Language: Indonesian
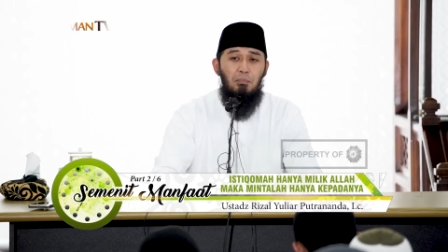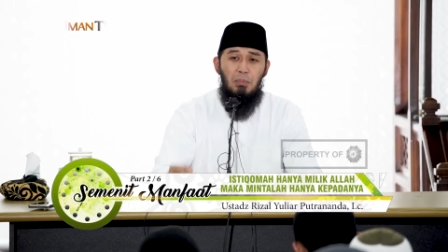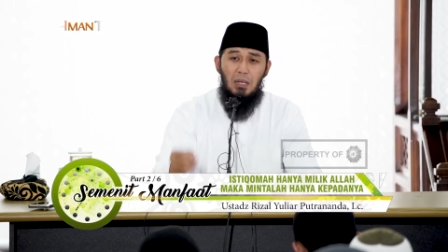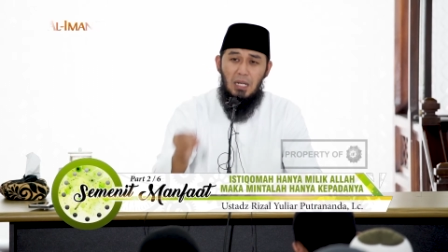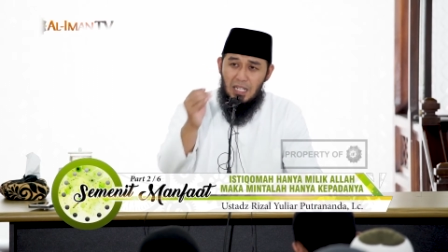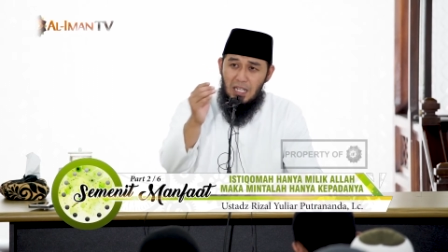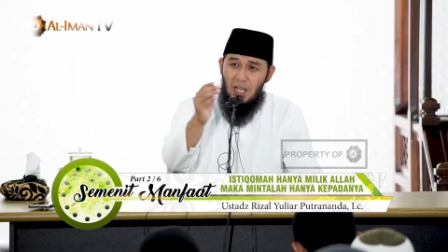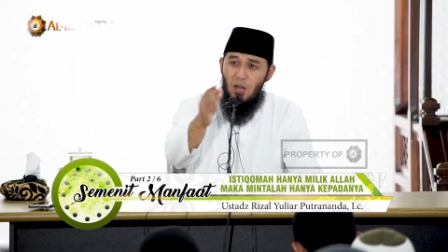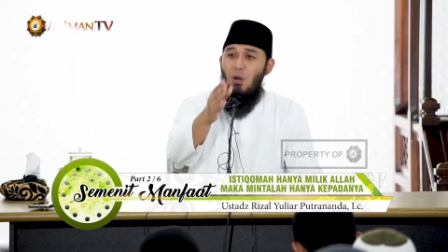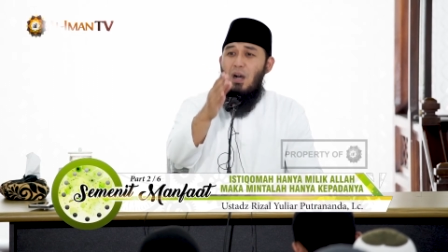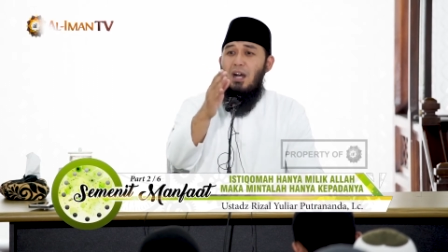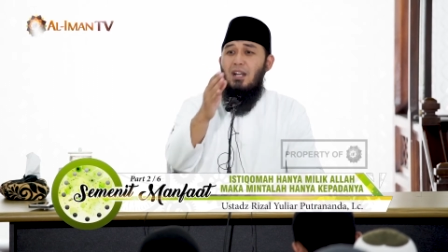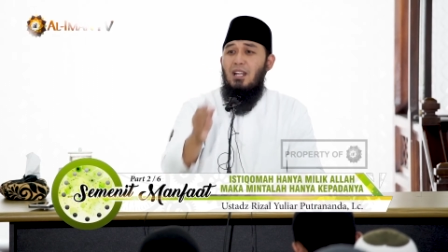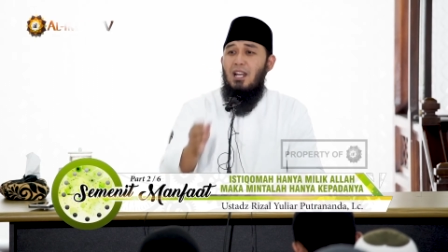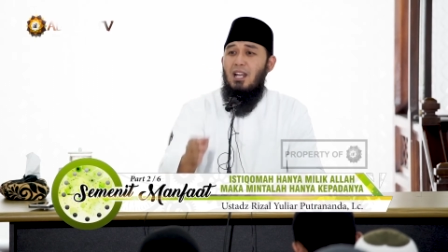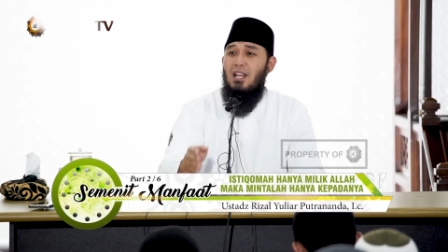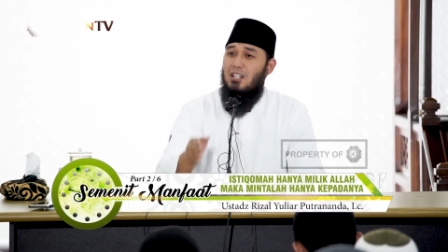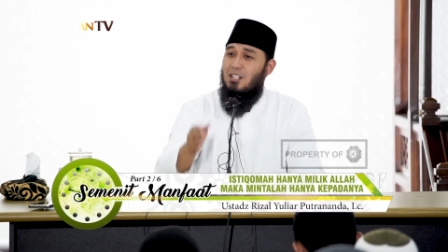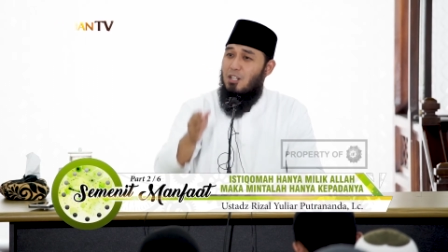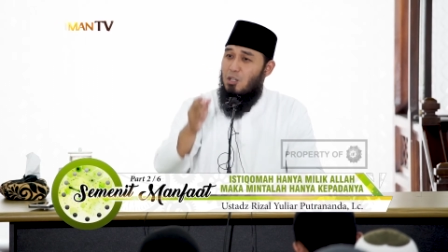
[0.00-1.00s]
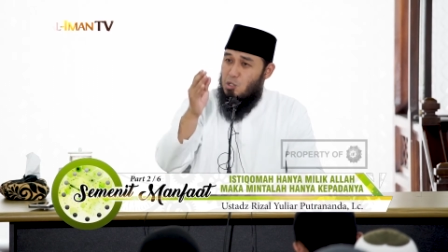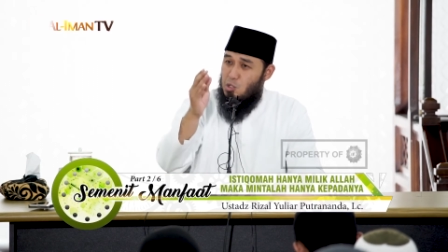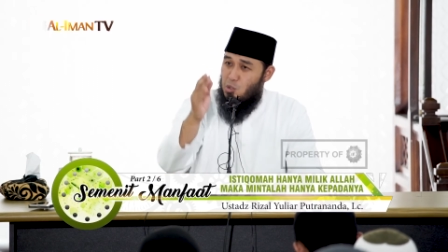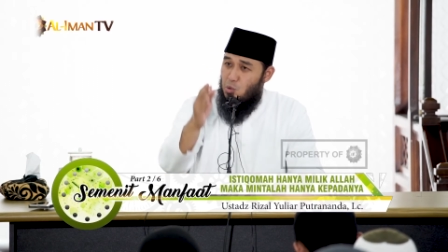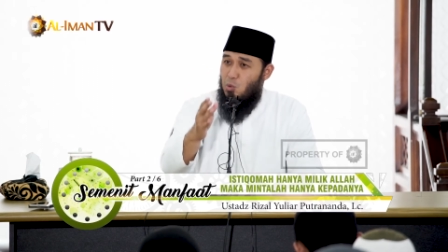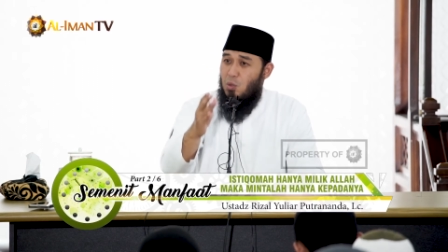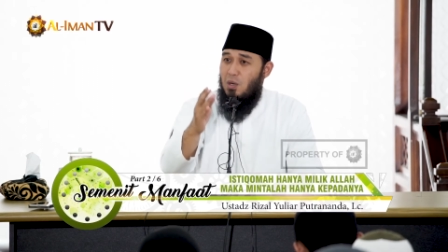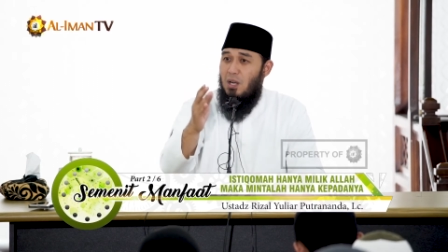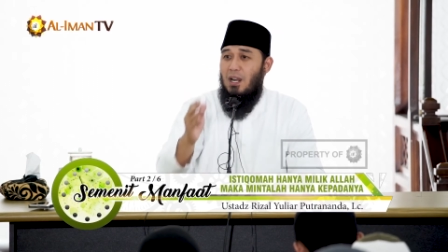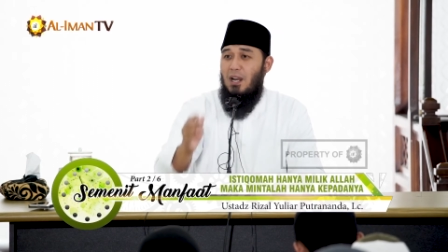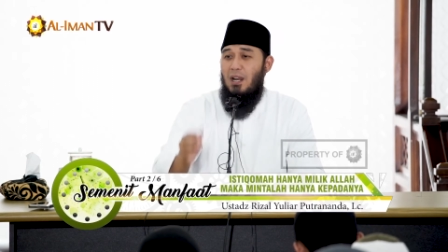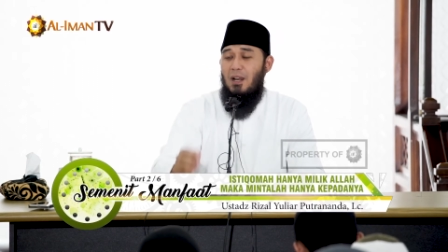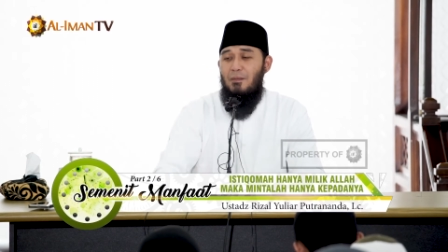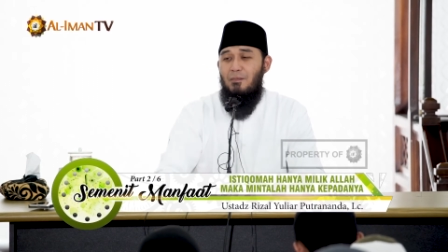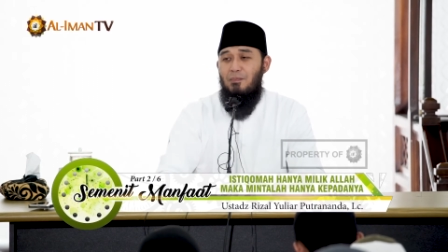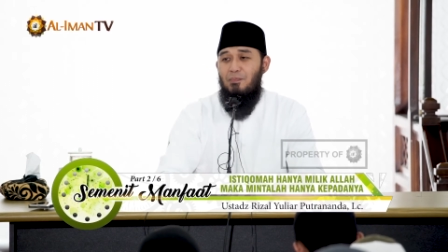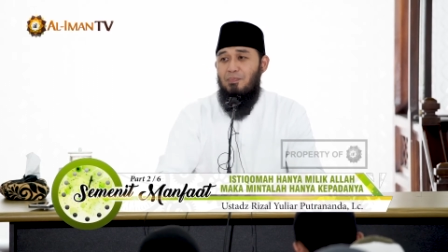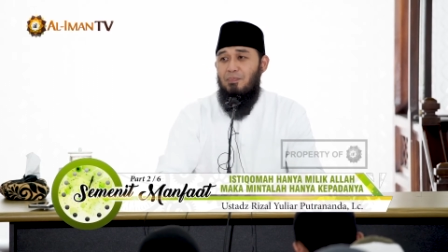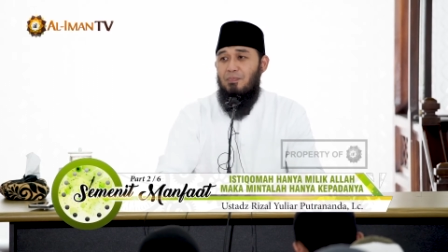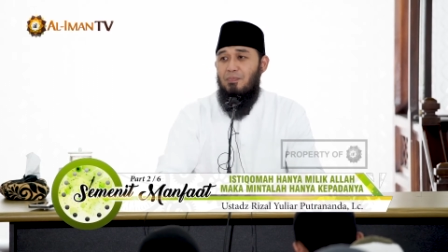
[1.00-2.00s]
Beliau adalah rasul
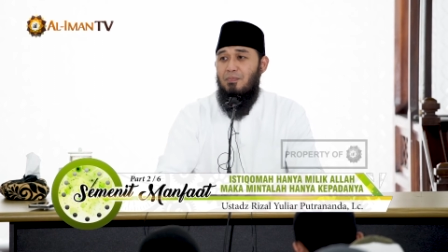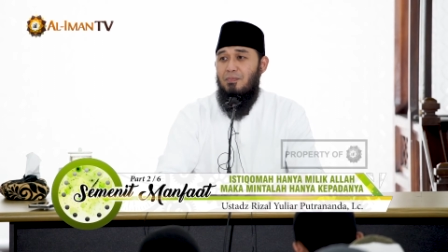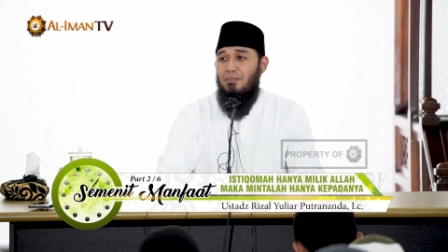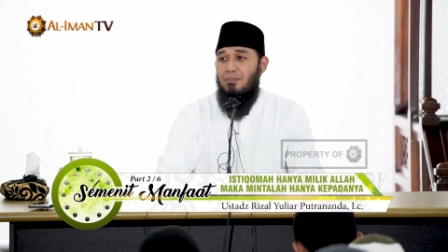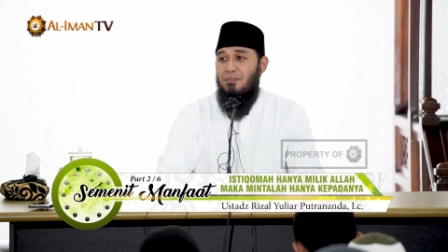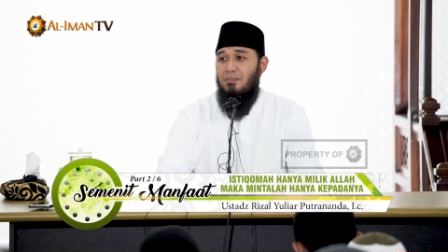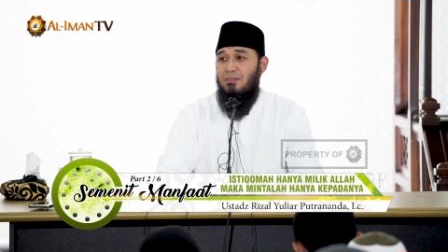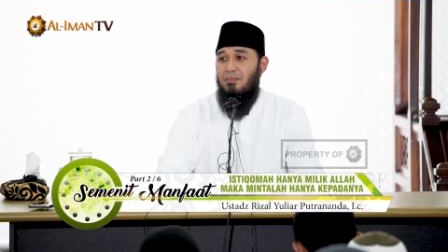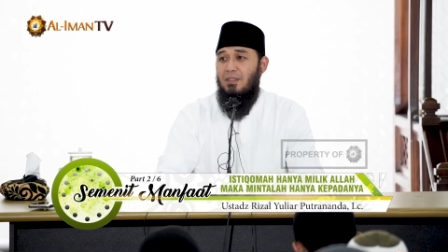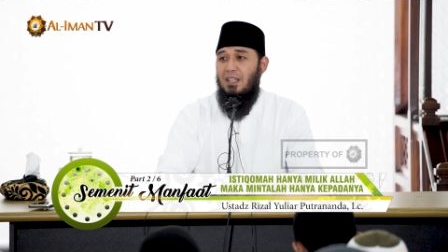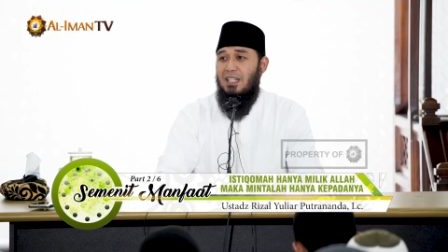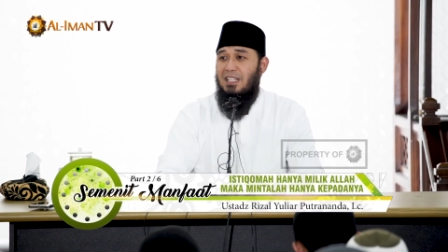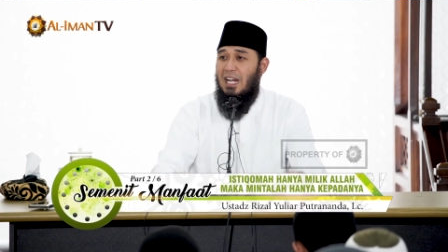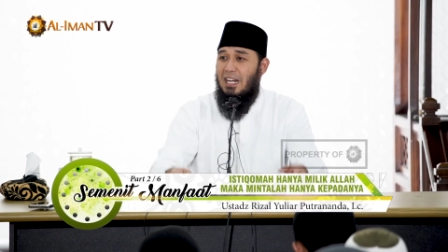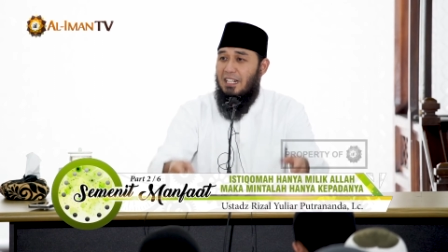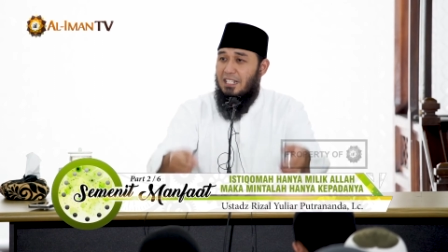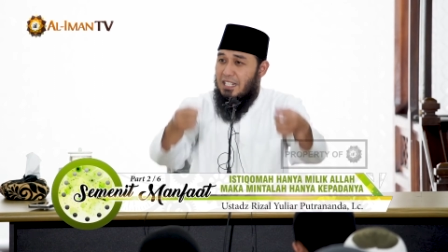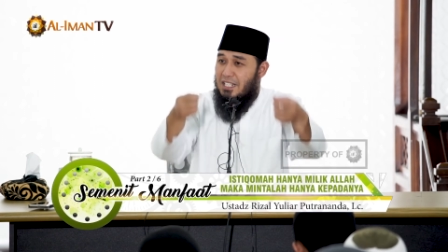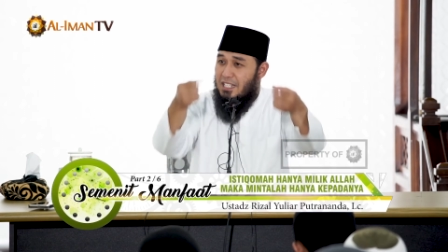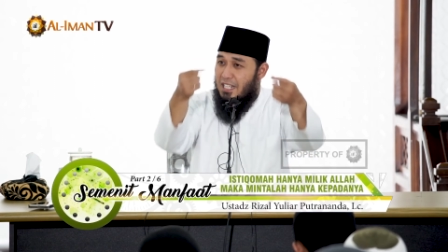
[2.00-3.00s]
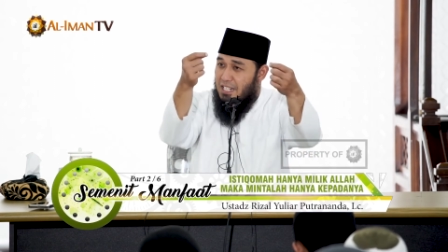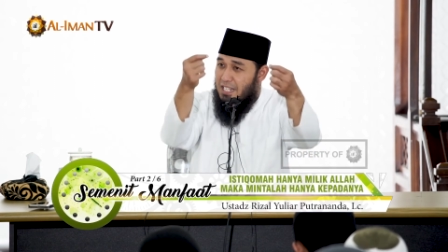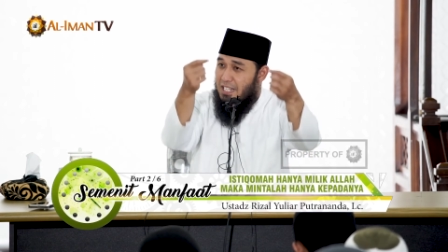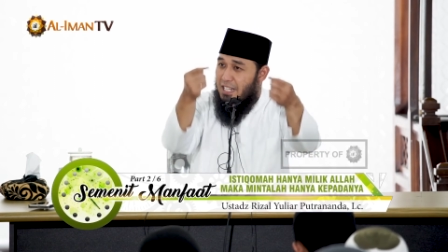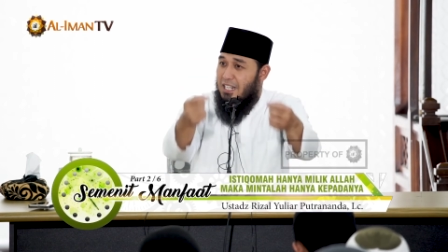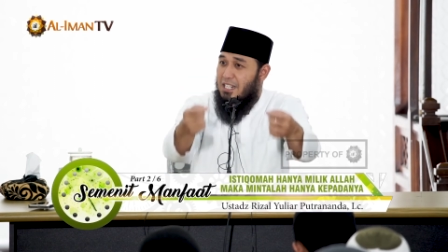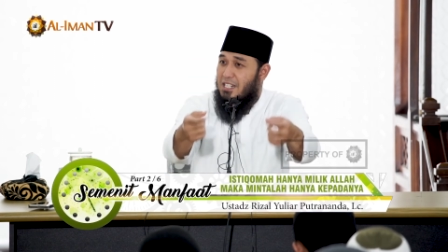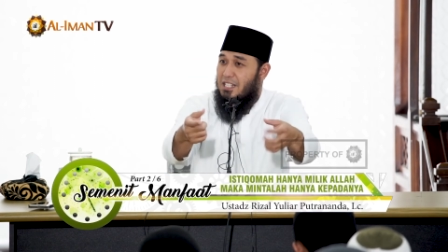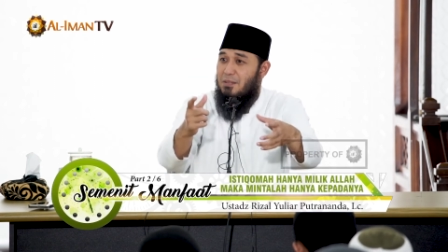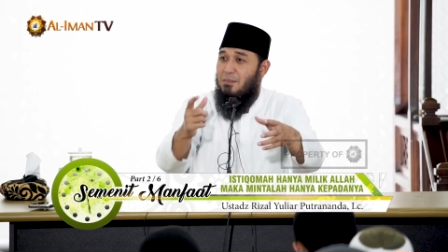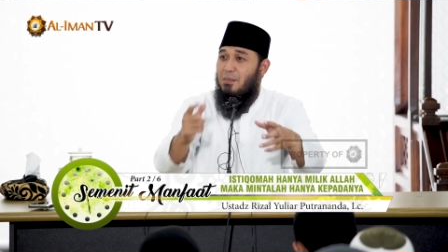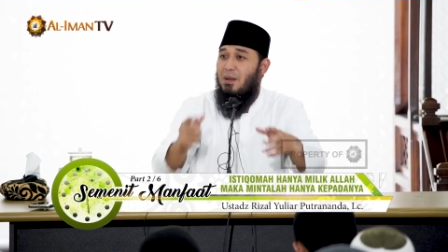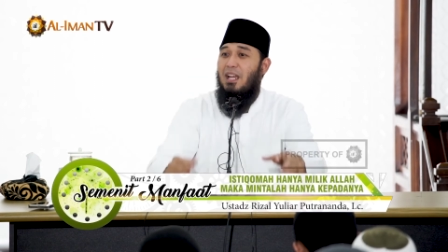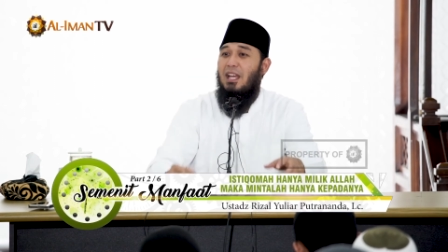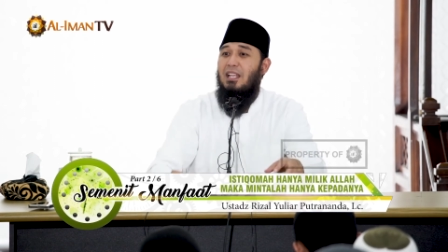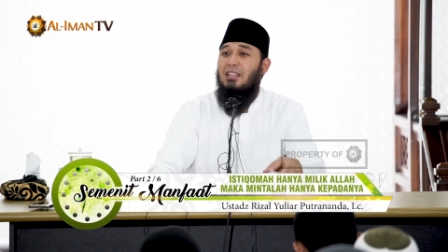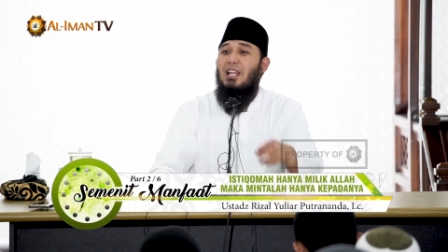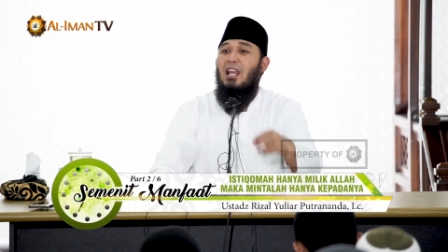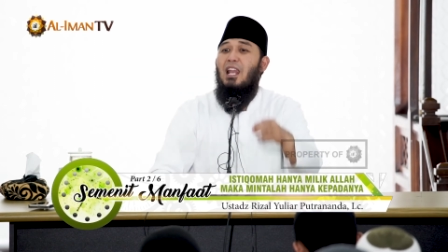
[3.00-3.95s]
yang dijadikan sebagai